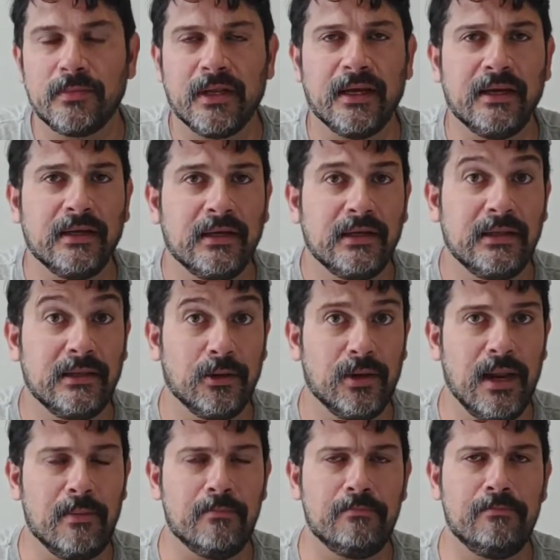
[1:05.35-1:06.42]
Né? Então
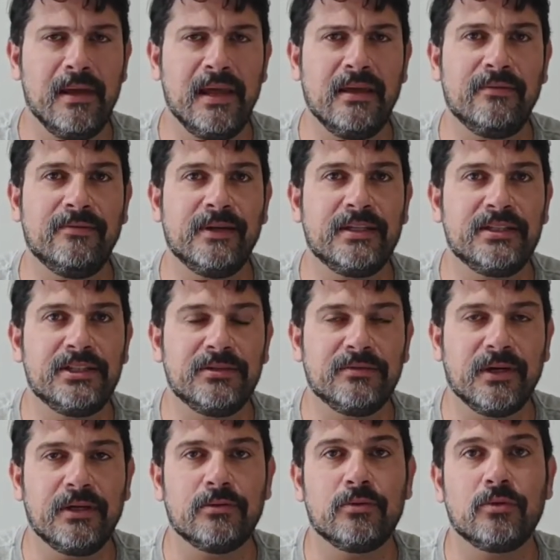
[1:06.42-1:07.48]
ele é bem
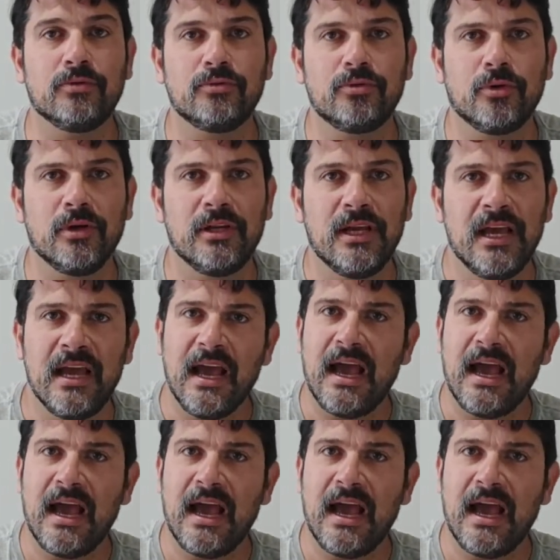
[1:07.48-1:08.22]
efetivo aí no controle.